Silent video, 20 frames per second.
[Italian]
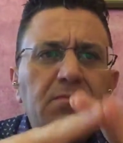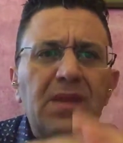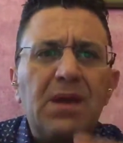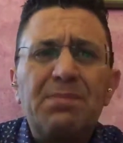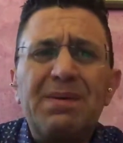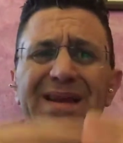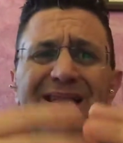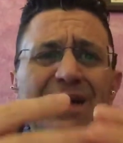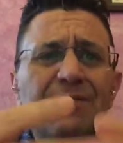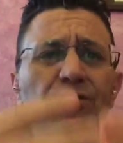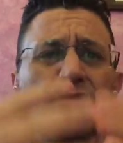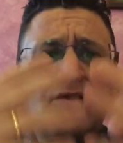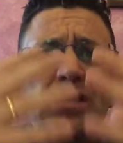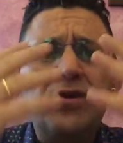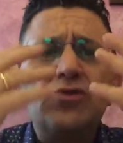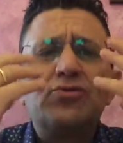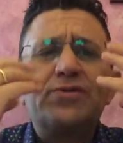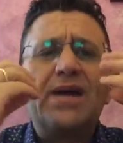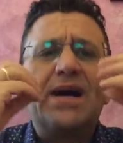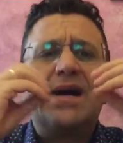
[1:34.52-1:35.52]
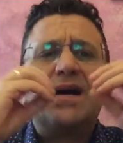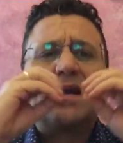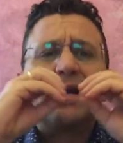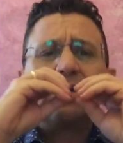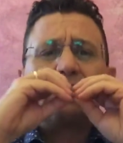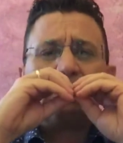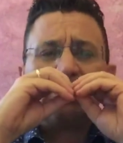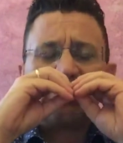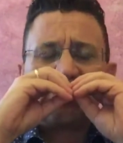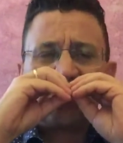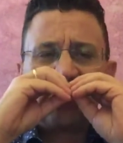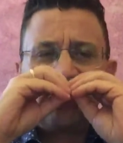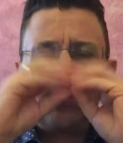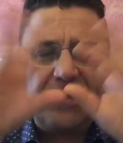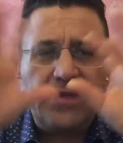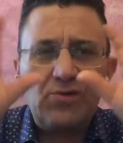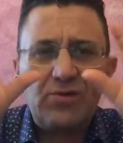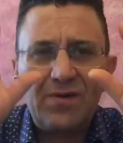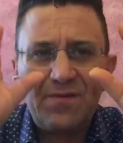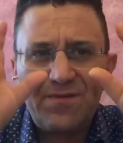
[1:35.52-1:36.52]
perché voglio aiutare, questi
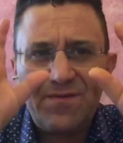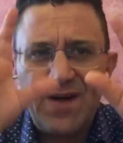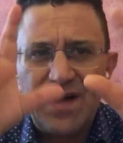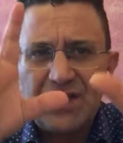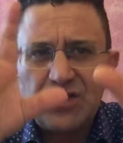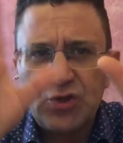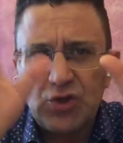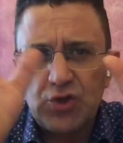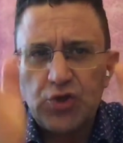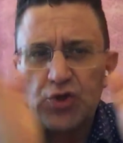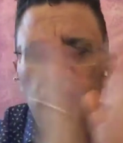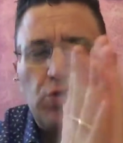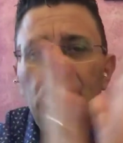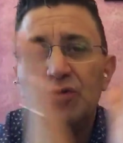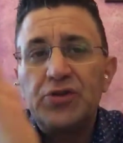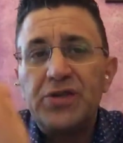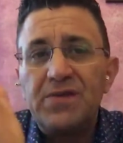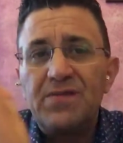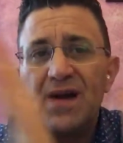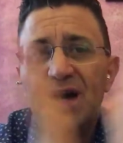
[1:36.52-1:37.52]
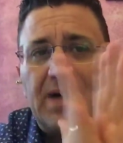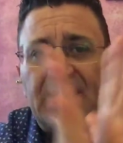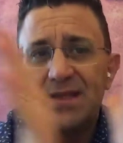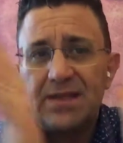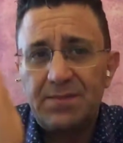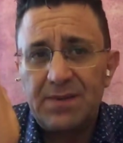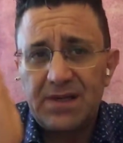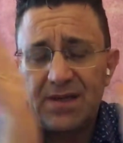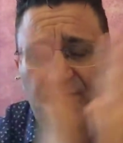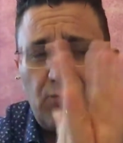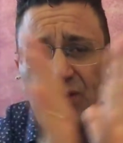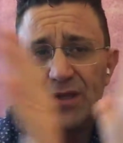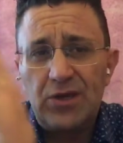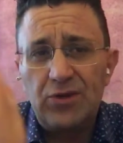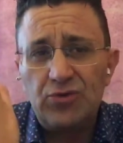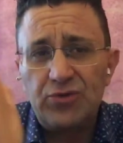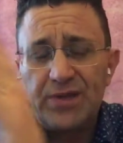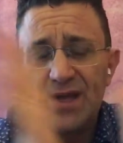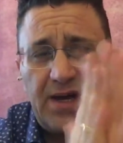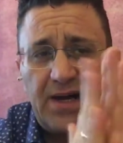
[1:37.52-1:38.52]
video che faccio sono motivati perché voglio
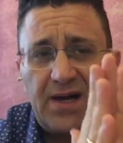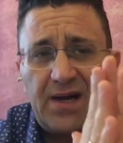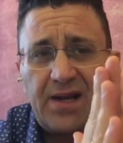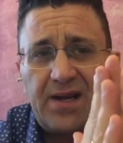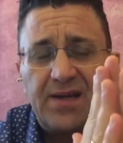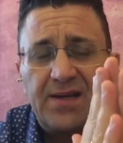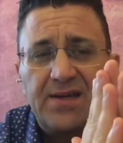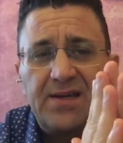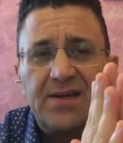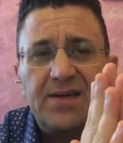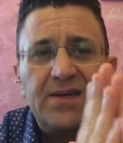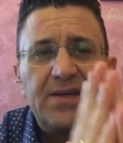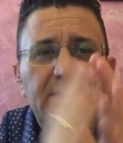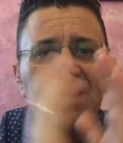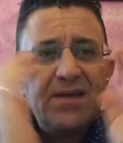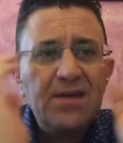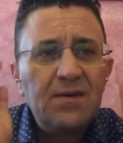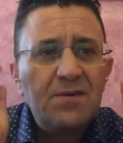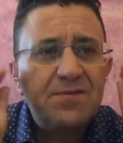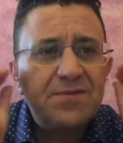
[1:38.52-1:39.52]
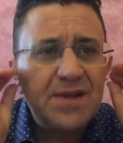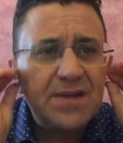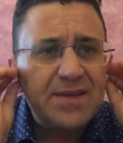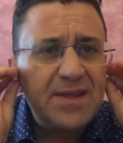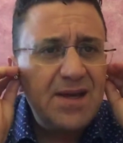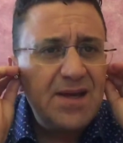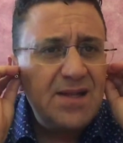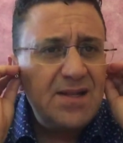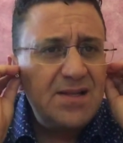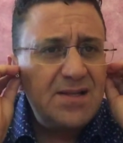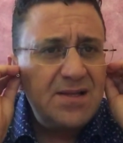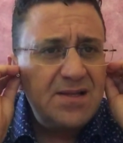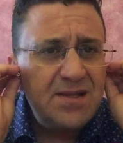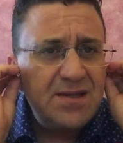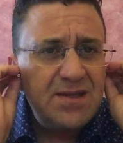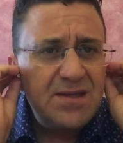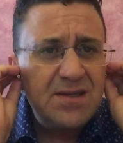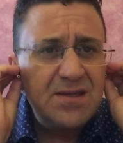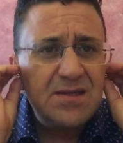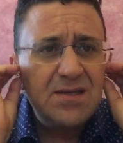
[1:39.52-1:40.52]
aiutare
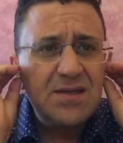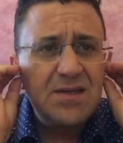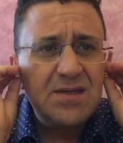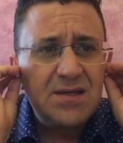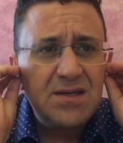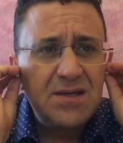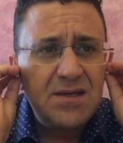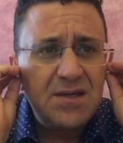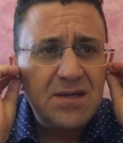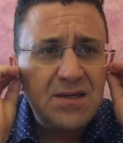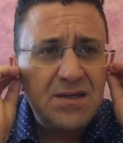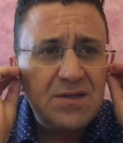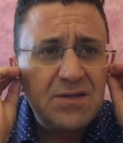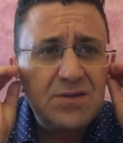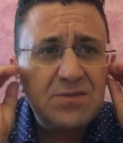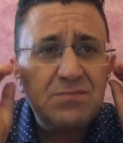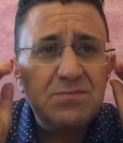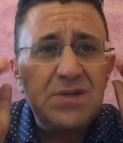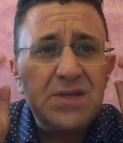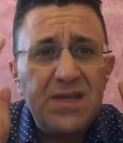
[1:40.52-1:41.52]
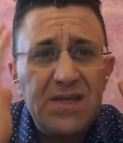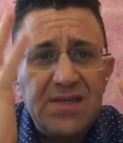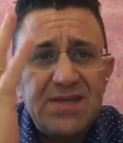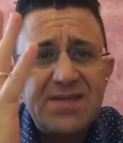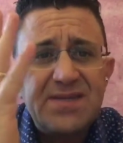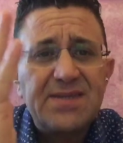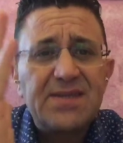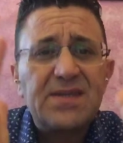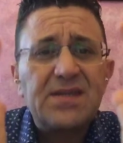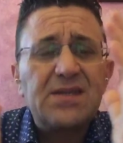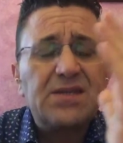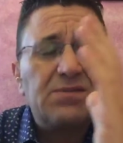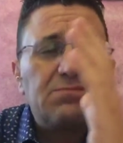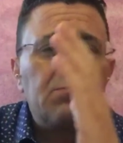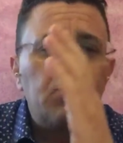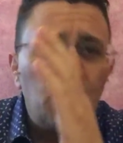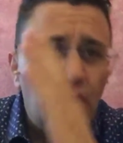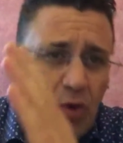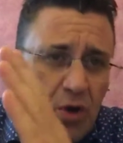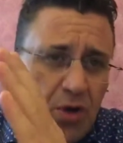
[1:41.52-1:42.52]
fratelli, eh, ministri,
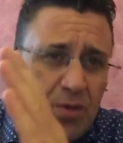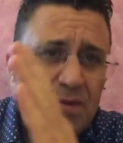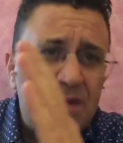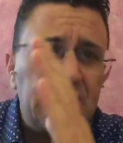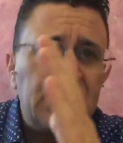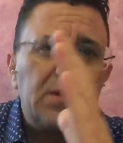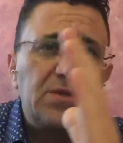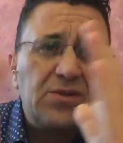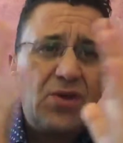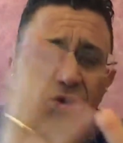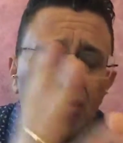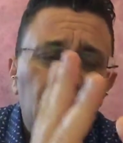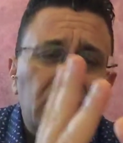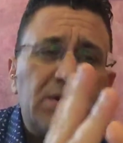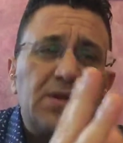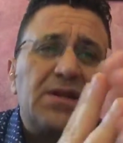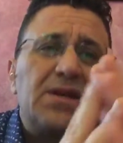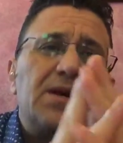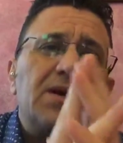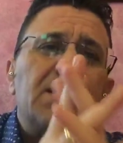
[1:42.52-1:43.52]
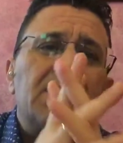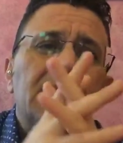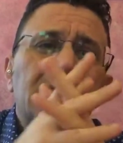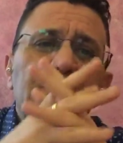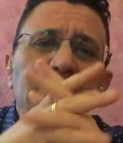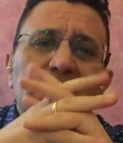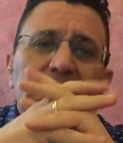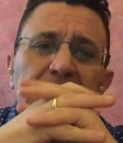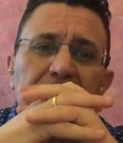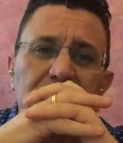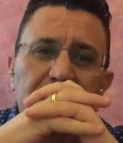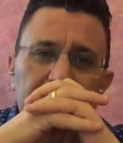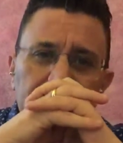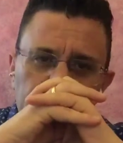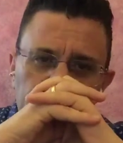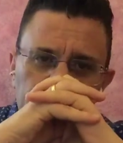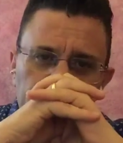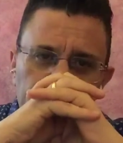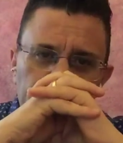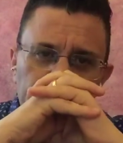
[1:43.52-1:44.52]
uomini, donne,
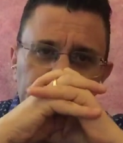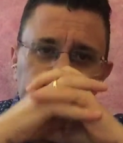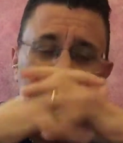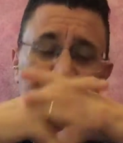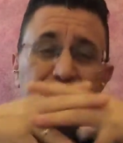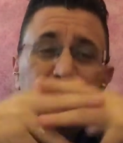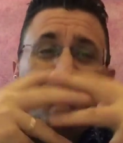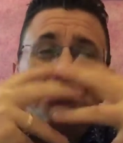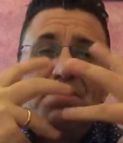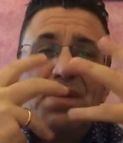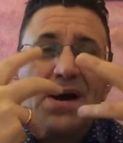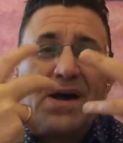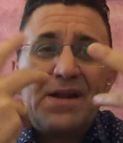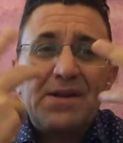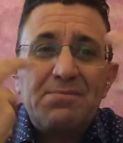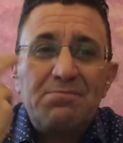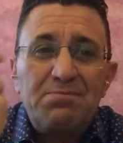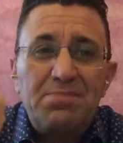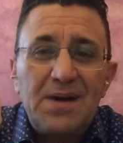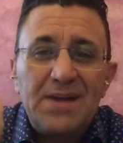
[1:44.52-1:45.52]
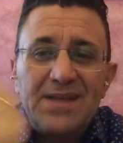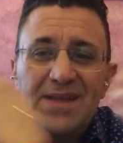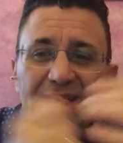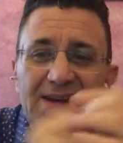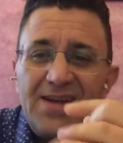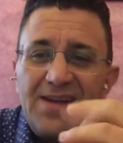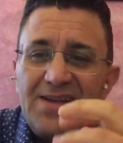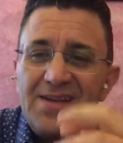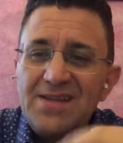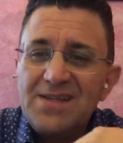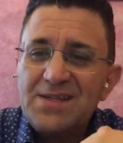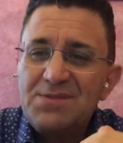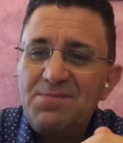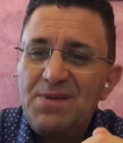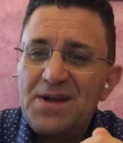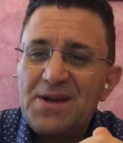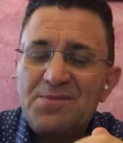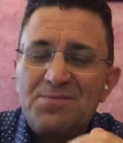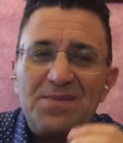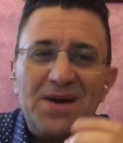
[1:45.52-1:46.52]
eh, sbarbatelli,
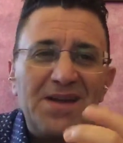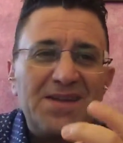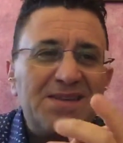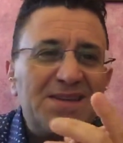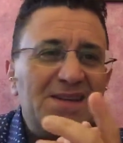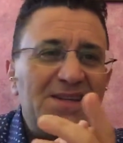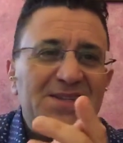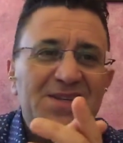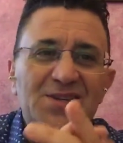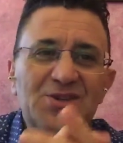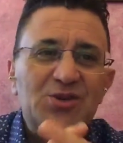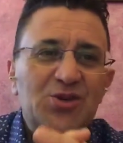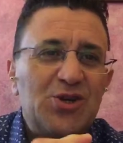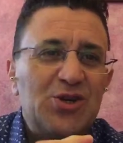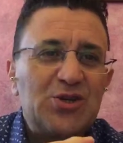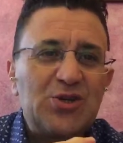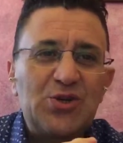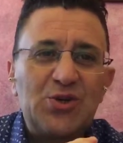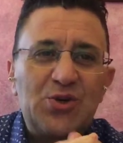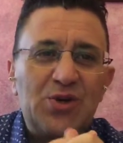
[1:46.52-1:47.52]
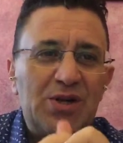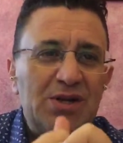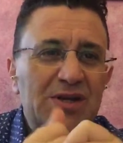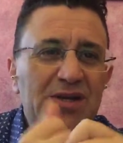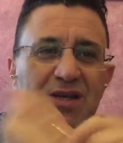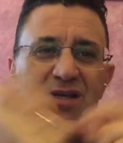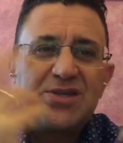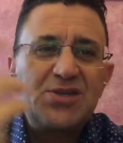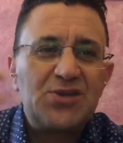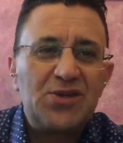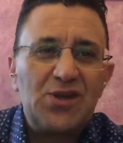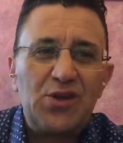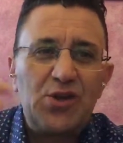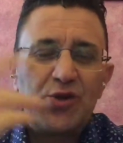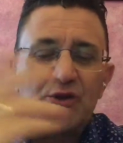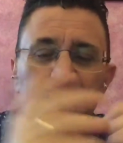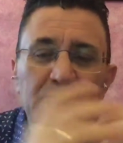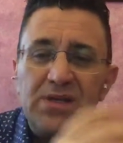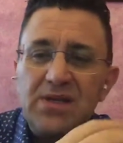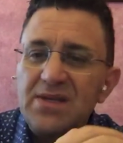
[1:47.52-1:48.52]
sbarbati, nel senso che sono all'inizio del
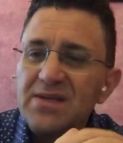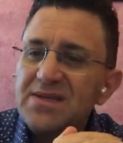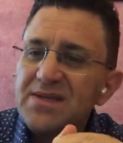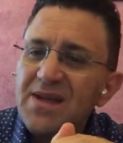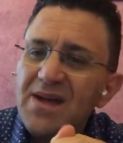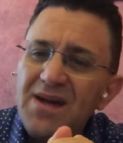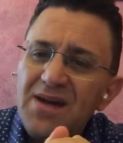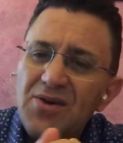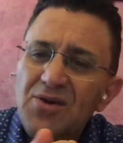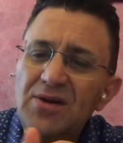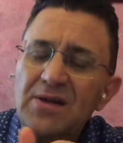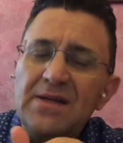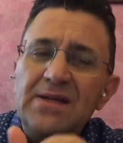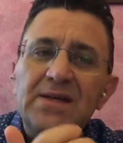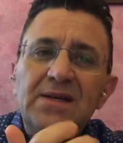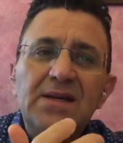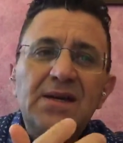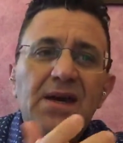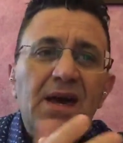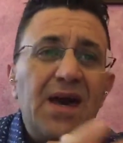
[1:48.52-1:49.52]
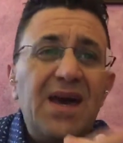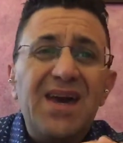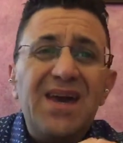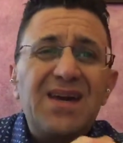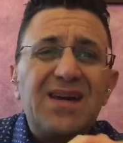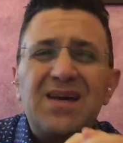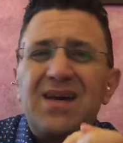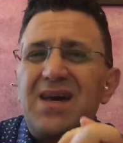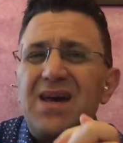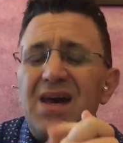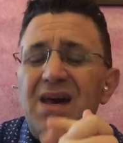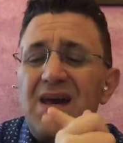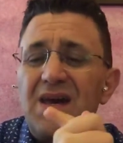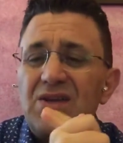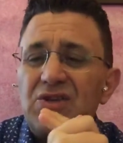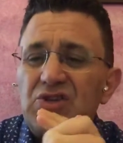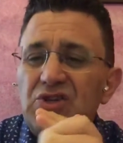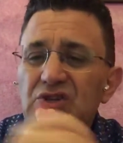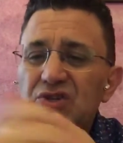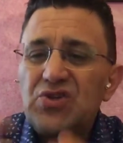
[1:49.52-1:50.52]
loro ministero, e che
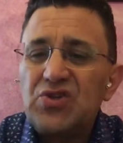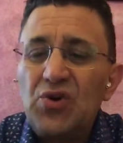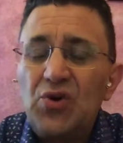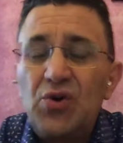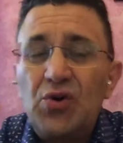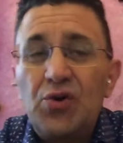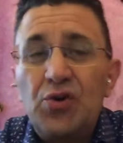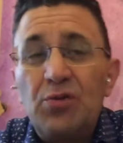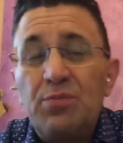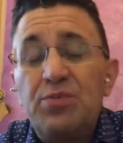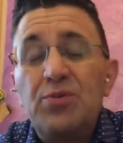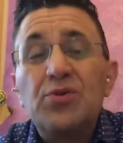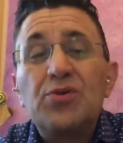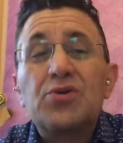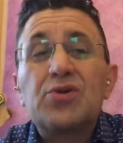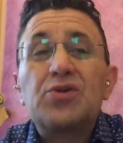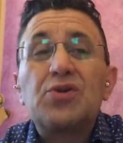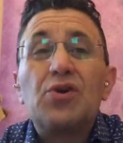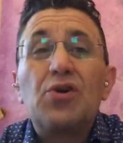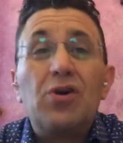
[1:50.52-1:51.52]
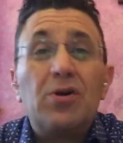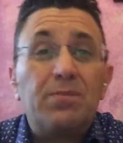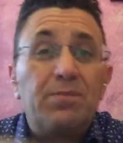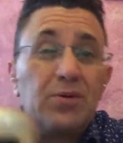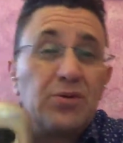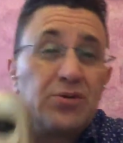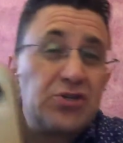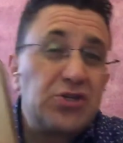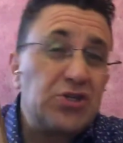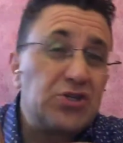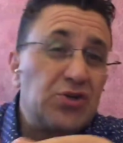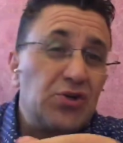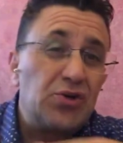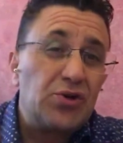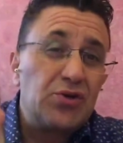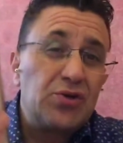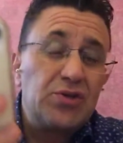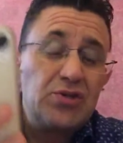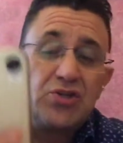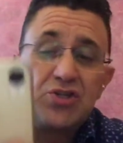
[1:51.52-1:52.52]
ci sono, purtroppo ci
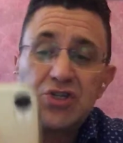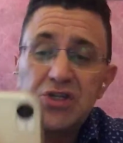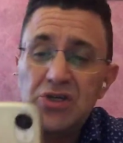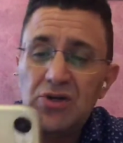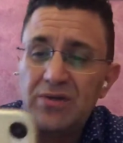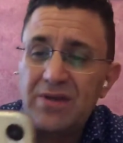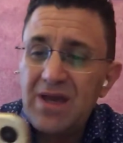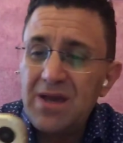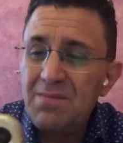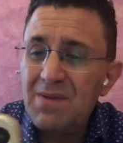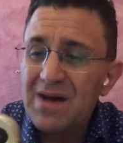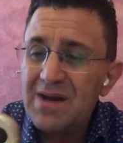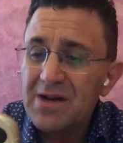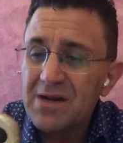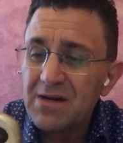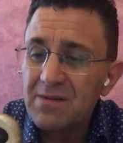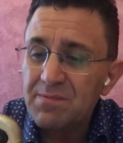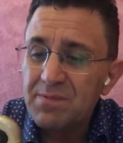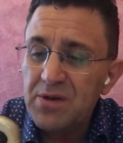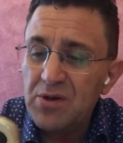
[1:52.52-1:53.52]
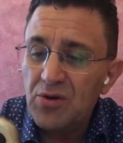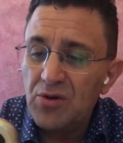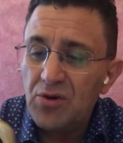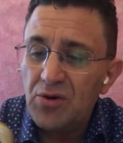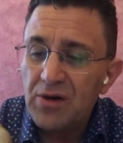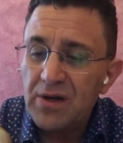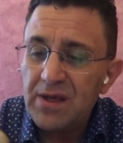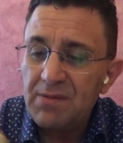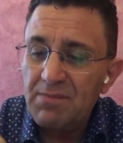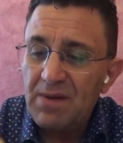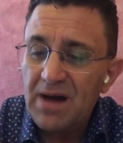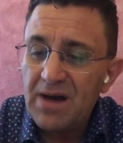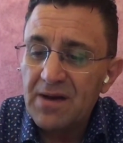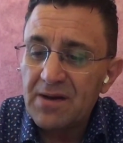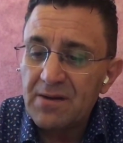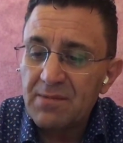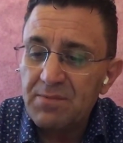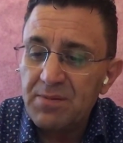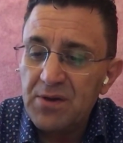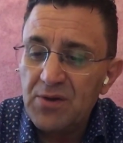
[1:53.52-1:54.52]
sono in giro dei marpioni,
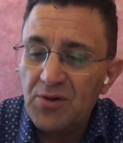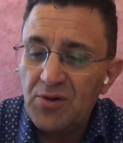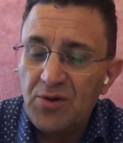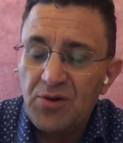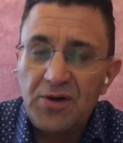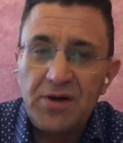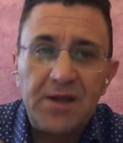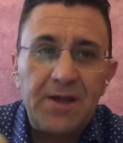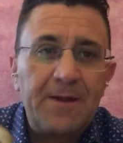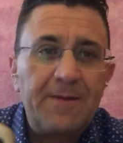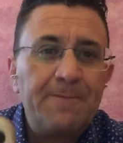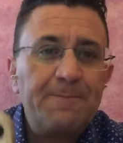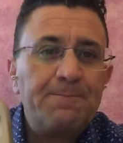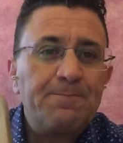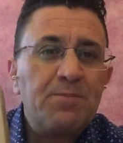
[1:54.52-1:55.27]
marpioni,